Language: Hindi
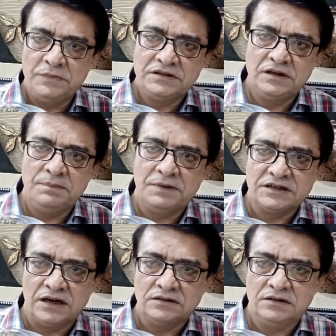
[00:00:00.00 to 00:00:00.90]
मिश्री
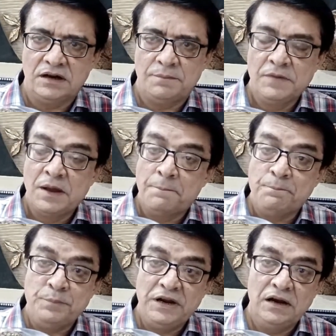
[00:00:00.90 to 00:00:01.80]
50 ग्राम
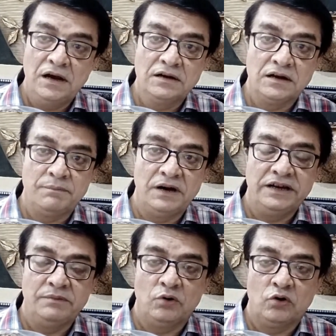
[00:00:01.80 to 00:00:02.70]
मिलाकर
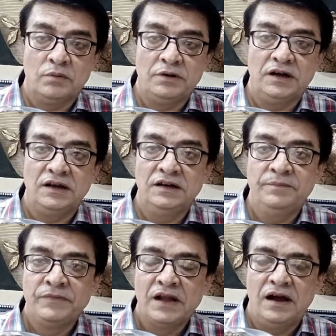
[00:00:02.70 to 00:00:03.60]
बारीक पाउडर बना लें